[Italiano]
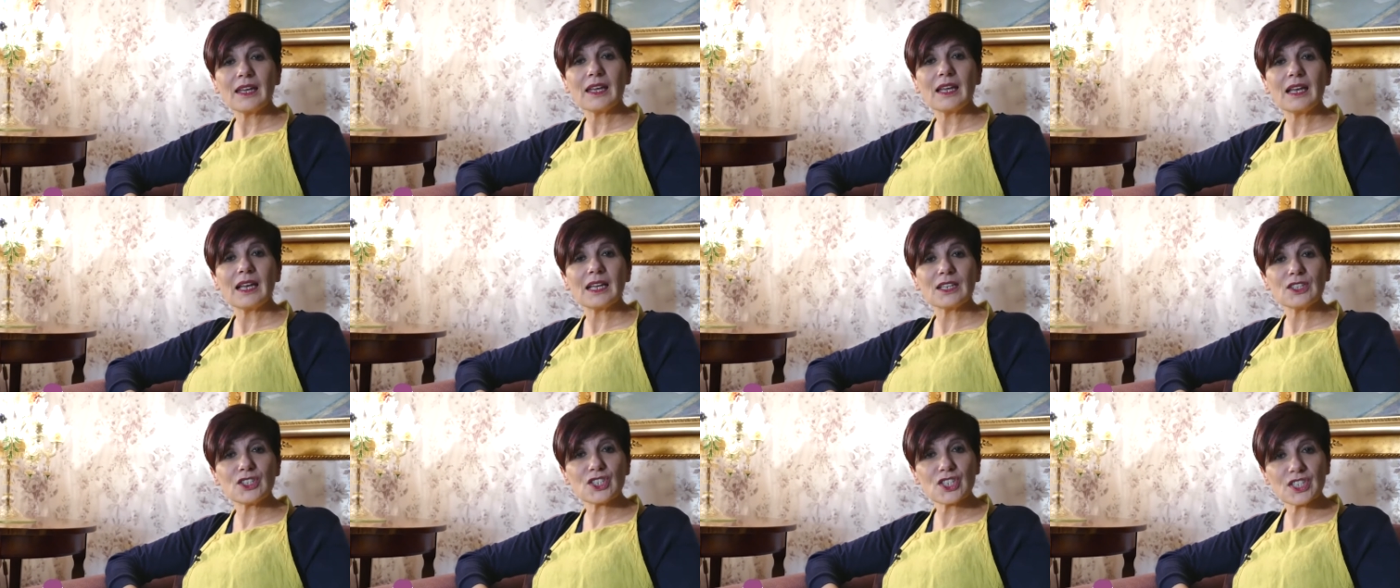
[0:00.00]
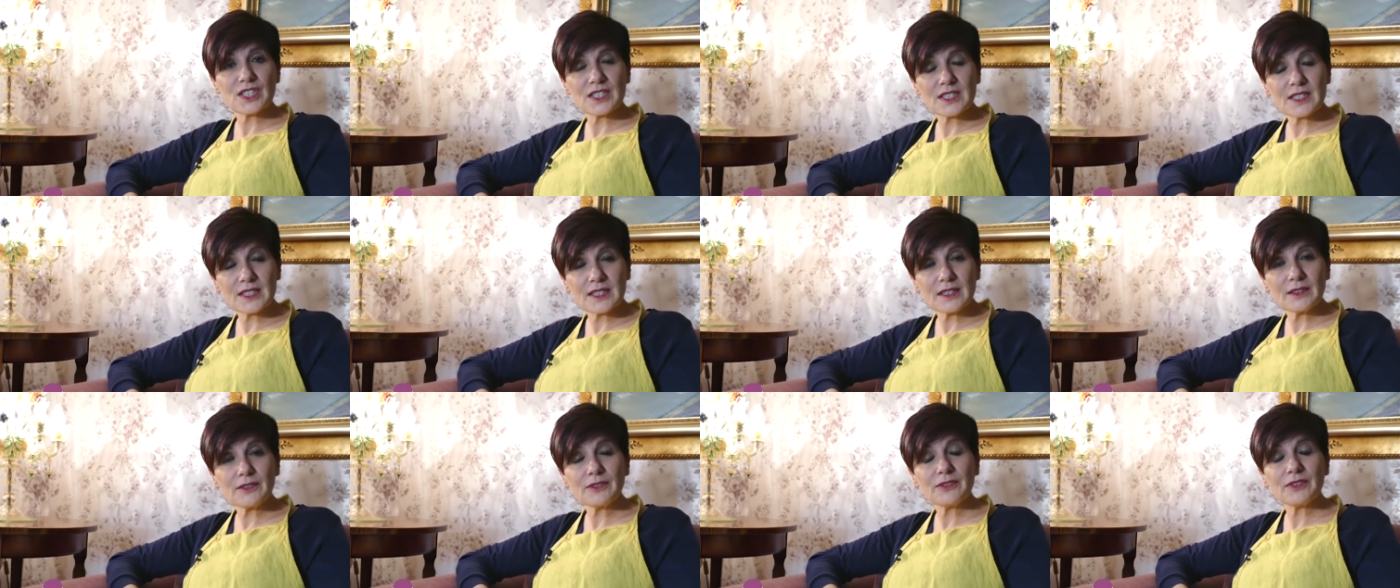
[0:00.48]
e la
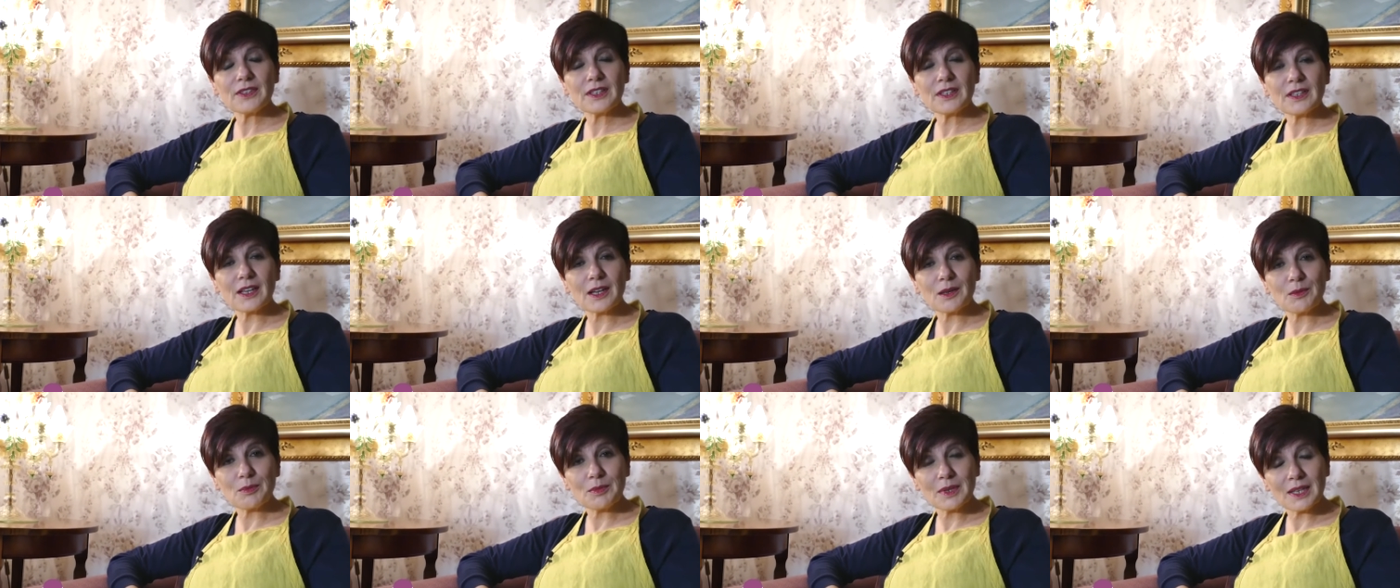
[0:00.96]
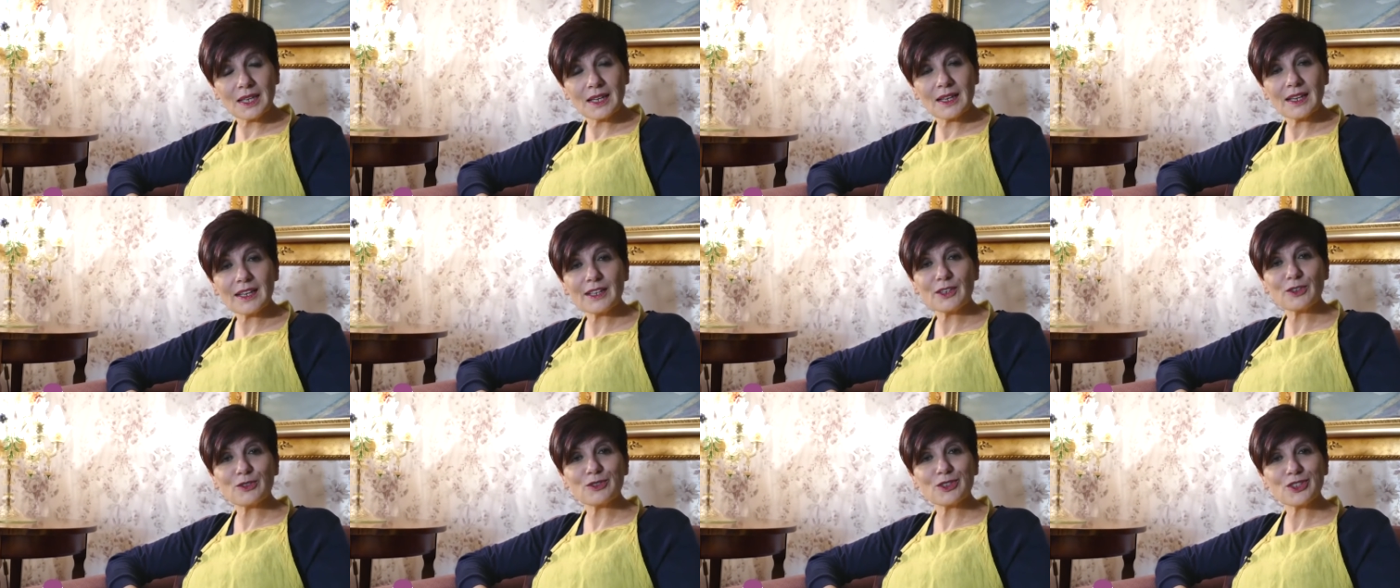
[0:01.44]
gestì fino al
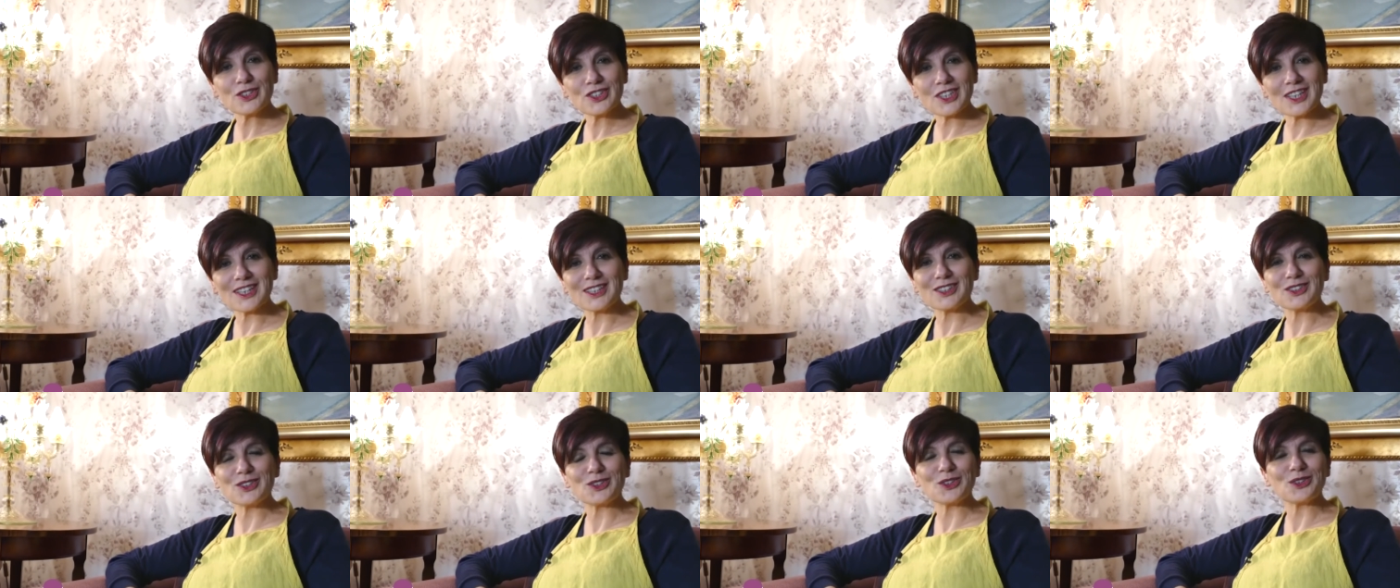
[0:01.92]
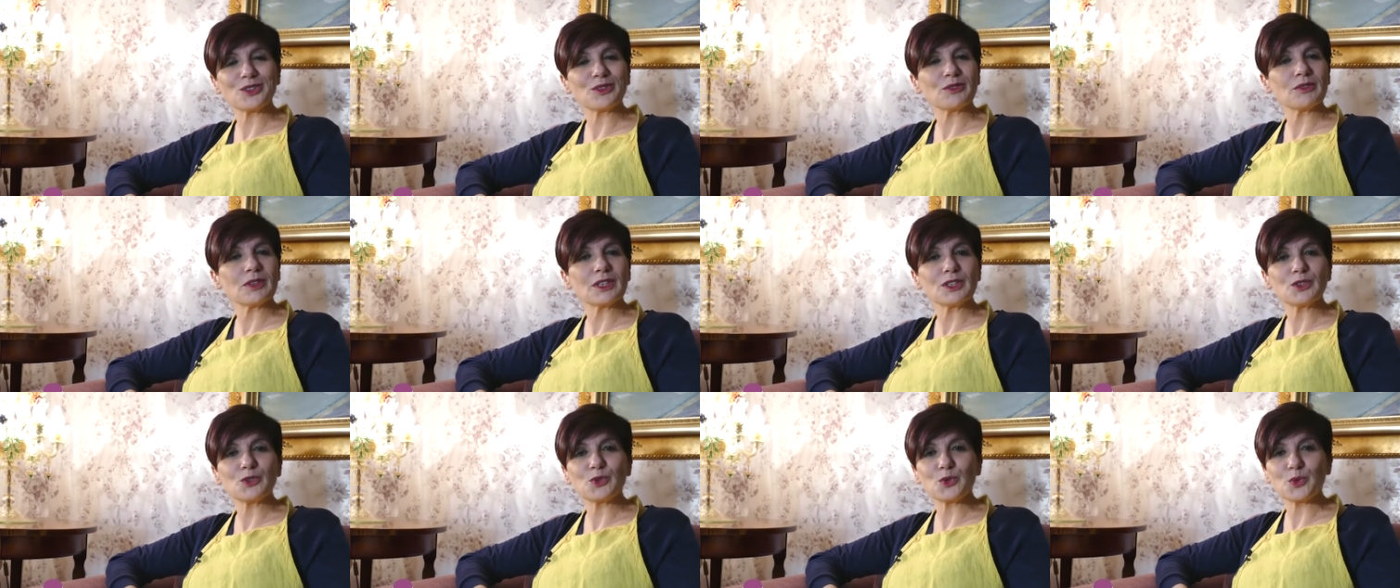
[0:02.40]

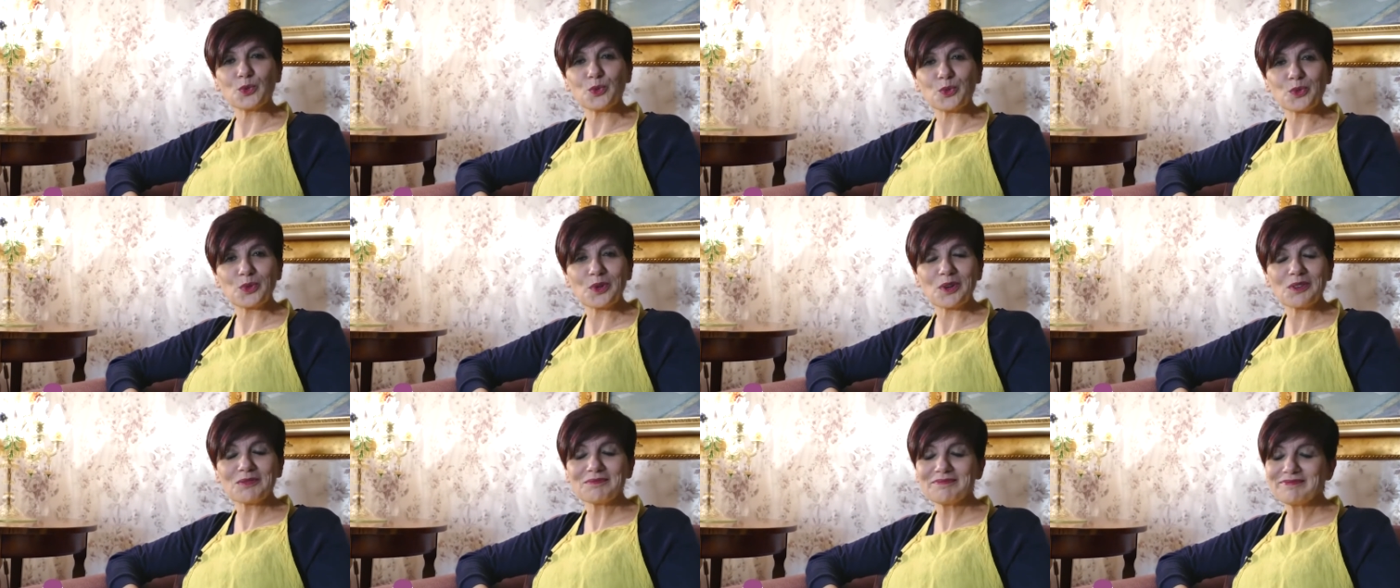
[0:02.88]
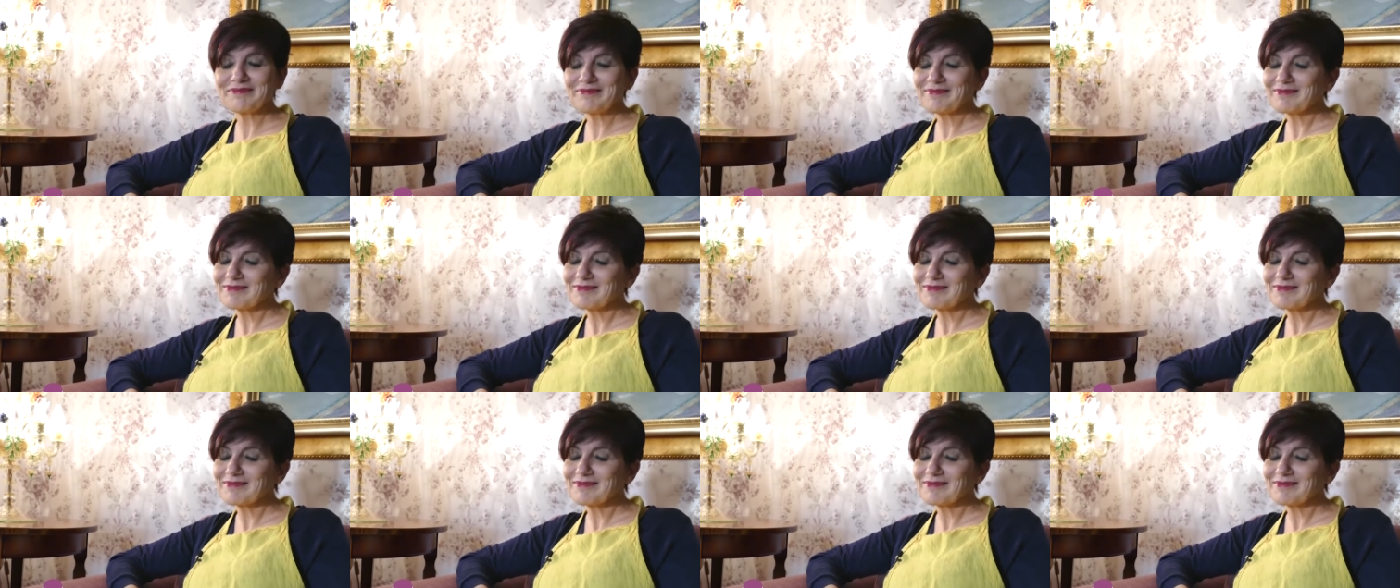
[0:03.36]
1991.